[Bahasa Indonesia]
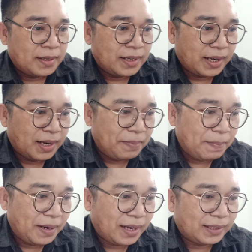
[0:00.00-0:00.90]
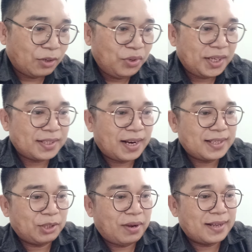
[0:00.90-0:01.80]
Jaringan Pi pendekatan unik salah
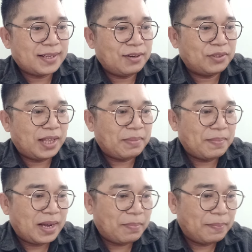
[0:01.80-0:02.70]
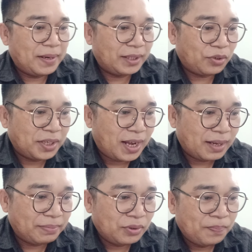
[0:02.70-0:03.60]
satu alasan utama mengapa network
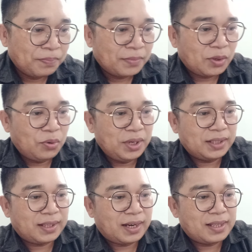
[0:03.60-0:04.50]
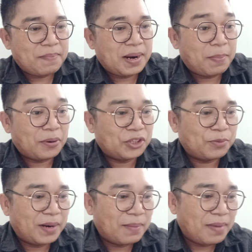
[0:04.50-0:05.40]
dianggap unik terletak pada proses
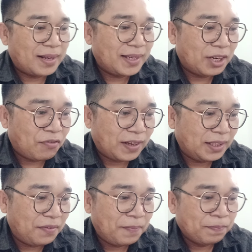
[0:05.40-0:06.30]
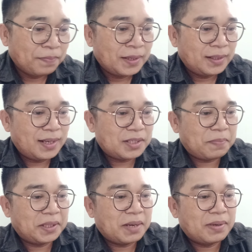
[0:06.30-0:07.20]
penambangan yang inovatif. Tidak
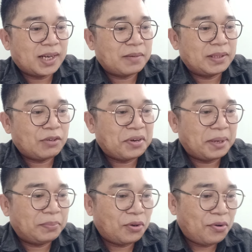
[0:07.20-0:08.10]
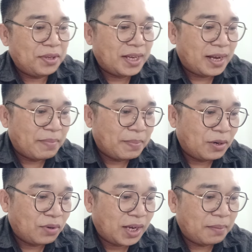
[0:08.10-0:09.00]
seperti kebanyakan mata uang kripto yang
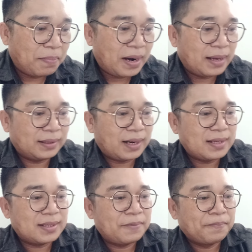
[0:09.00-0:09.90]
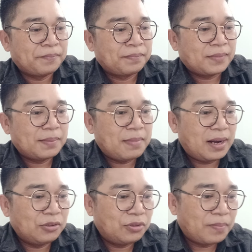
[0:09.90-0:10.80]
memerlukan perangkat keras,
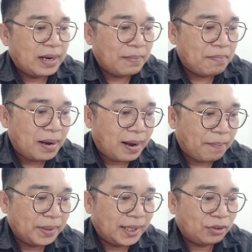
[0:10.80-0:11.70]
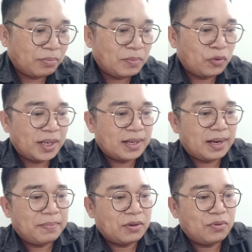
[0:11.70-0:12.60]
mahal untuk menambang. Pinetok
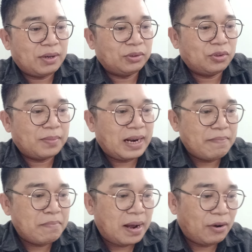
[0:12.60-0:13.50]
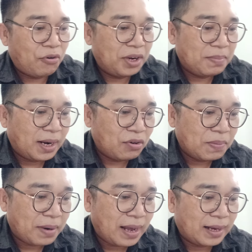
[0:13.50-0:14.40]
memungkinkan pengguna untuk menambang koin melalui
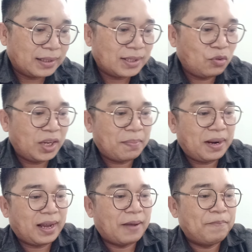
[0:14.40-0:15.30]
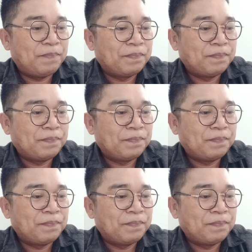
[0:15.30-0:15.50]
perangkat seluler mereka.